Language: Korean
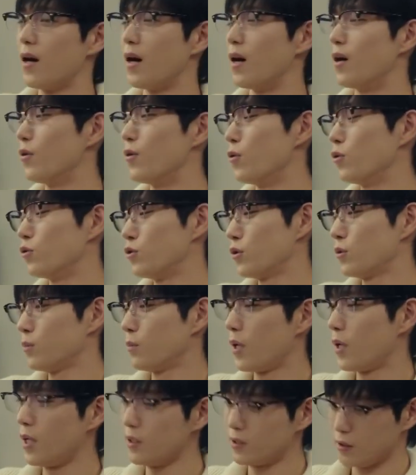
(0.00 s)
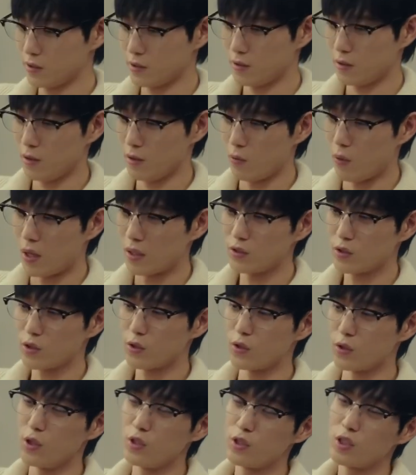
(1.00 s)
아, 요즘 헬스클럽
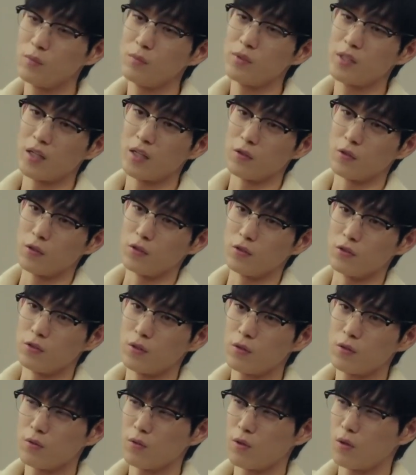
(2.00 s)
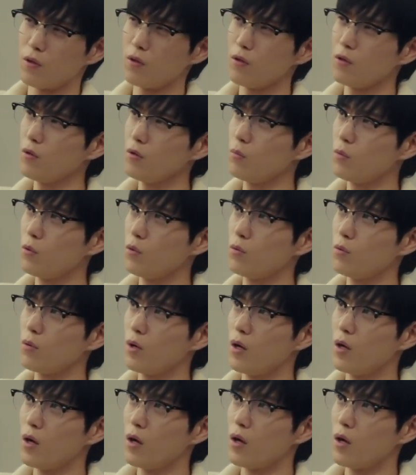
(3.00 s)
완전 열심히 다니거든요. 거의 뭐